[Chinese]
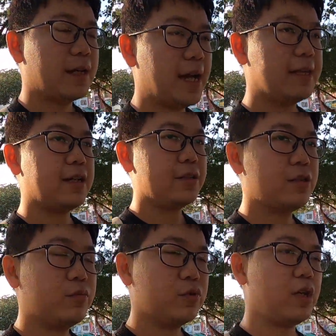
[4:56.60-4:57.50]
看到
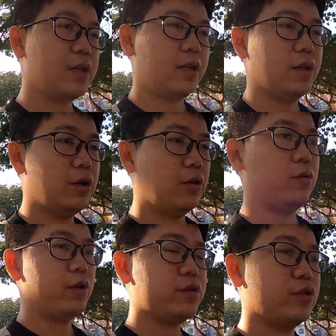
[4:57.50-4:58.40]
这部电影以后，
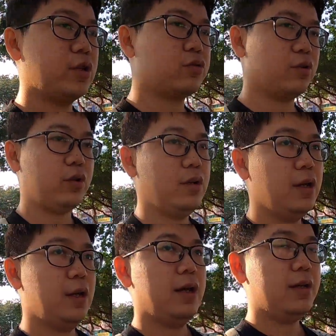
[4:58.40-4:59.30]
我会觉得说，
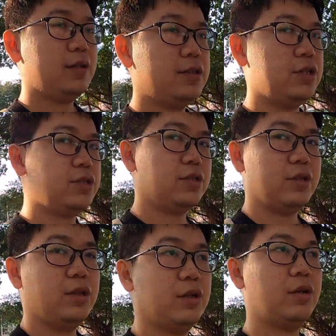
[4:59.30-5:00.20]
哎，其
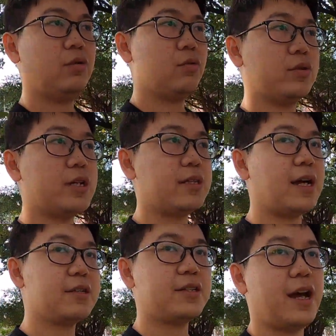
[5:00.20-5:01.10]
实活在
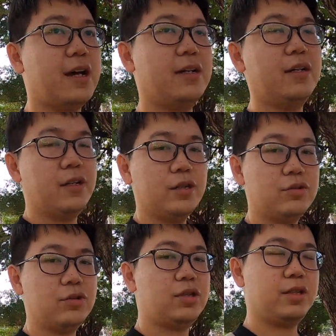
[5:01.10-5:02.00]
当下，
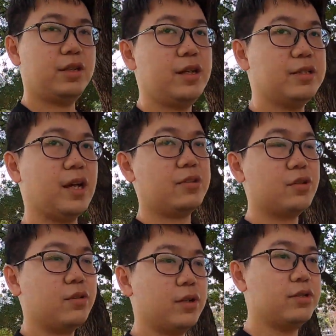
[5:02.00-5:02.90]
去体验、享
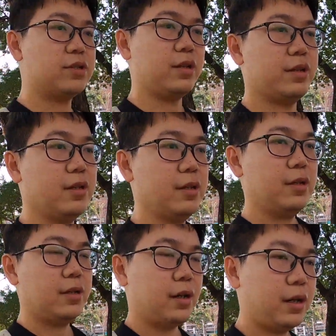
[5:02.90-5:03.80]
受人生，
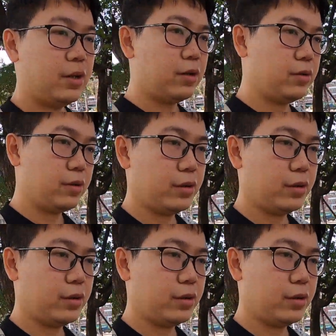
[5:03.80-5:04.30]
然后